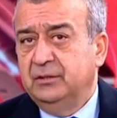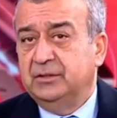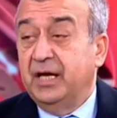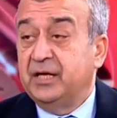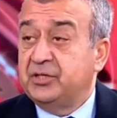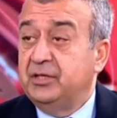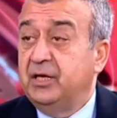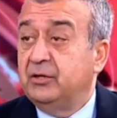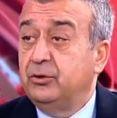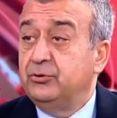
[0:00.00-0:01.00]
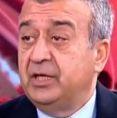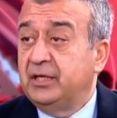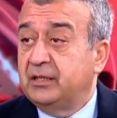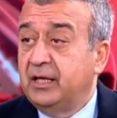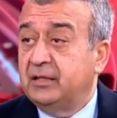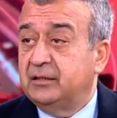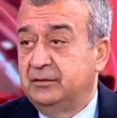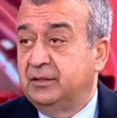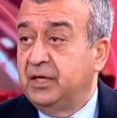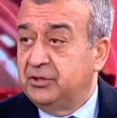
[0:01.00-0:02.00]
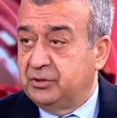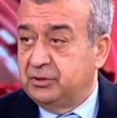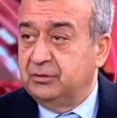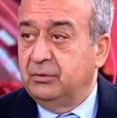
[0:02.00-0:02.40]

Tercihler, öncelikler değişti.